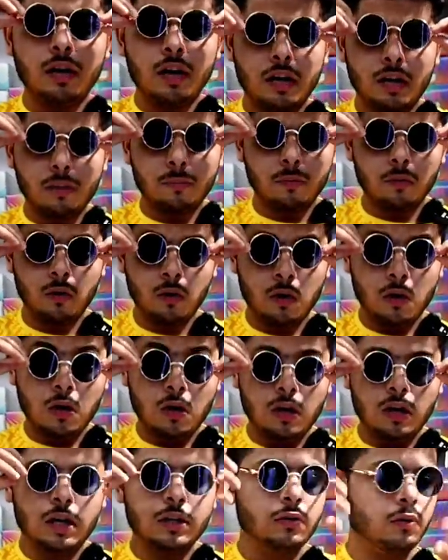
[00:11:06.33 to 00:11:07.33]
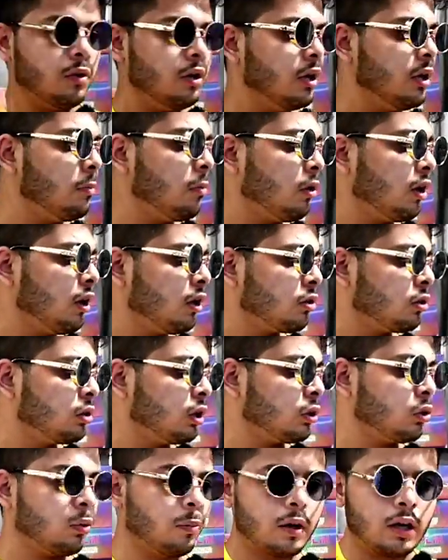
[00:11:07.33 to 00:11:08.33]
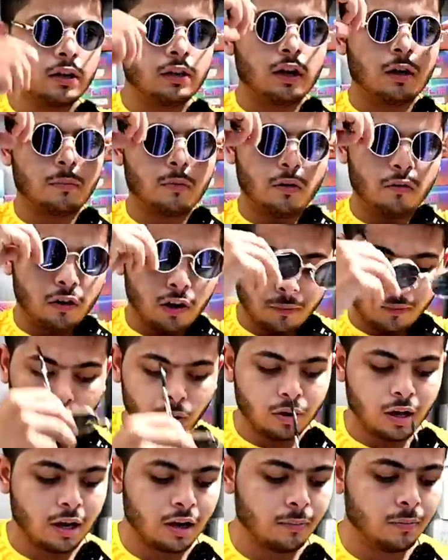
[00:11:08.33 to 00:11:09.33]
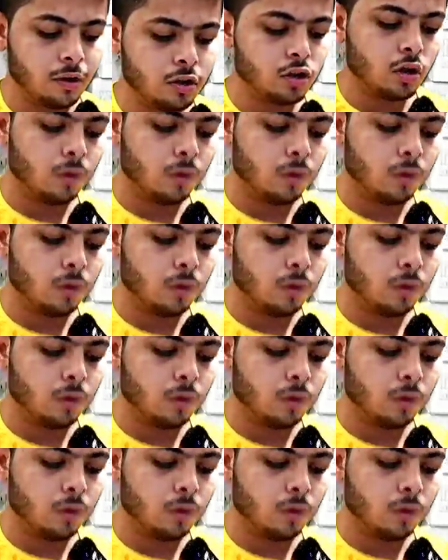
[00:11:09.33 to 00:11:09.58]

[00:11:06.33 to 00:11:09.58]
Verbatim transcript: मिल जाएगा अर्जुन रेड्डी मॉडल एक सौ दस रुपए के अंदर आपको अवेलेबल हो जाएगा मेरी